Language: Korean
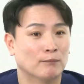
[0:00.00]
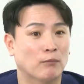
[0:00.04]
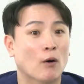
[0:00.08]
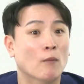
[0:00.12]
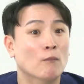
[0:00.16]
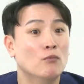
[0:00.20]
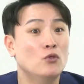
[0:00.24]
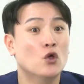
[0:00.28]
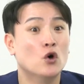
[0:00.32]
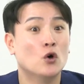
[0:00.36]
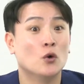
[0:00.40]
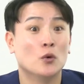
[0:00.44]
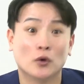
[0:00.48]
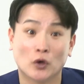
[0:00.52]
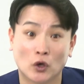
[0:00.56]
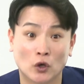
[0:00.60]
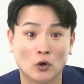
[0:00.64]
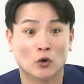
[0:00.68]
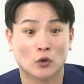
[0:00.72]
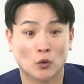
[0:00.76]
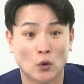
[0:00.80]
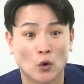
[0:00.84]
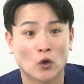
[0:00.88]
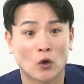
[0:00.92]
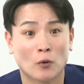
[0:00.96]

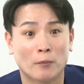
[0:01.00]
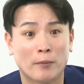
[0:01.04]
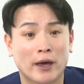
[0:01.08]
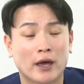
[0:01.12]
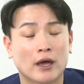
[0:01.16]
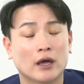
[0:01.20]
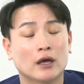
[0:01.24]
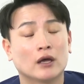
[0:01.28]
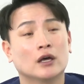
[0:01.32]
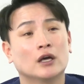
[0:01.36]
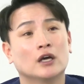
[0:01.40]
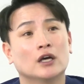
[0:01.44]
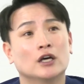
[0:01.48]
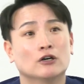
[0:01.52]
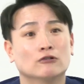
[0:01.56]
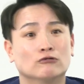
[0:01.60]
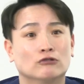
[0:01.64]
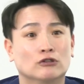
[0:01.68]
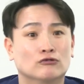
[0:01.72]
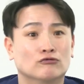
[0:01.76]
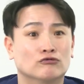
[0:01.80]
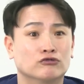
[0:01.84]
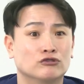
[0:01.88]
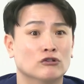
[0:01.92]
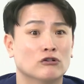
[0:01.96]
법농 농협의
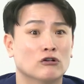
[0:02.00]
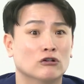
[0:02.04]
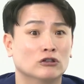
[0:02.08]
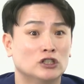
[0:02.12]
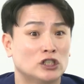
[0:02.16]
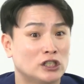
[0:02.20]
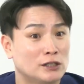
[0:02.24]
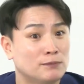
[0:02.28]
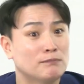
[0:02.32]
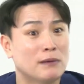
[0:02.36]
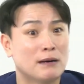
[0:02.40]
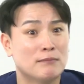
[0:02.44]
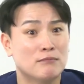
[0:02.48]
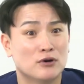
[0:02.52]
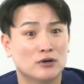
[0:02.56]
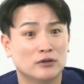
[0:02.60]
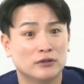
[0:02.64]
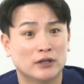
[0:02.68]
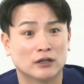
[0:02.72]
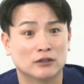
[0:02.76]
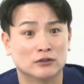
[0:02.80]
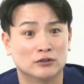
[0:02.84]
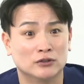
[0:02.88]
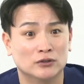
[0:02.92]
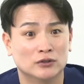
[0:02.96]
우리 구성원이 10만 명이
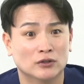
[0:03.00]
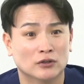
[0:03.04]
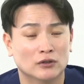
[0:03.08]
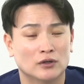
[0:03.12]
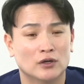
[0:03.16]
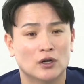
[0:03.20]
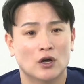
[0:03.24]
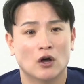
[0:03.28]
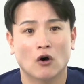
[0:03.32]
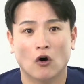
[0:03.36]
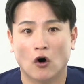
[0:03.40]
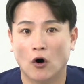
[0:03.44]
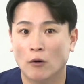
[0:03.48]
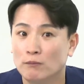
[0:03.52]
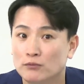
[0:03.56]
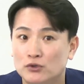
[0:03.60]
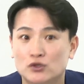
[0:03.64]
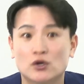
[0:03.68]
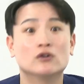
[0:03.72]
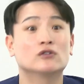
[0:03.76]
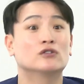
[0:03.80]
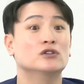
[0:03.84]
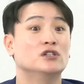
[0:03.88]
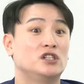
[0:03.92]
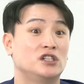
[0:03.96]
되거든요.
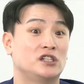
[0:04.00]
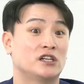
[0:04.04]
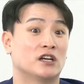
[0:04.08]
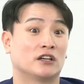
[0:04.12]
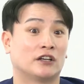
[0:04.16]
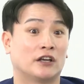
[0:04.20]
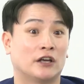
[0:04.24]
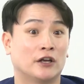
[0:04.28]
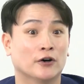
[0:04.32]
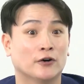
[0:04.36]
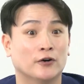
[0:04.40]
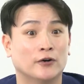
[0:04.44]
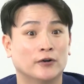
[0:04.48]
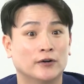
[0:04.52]
엄청 큰 시장이에요.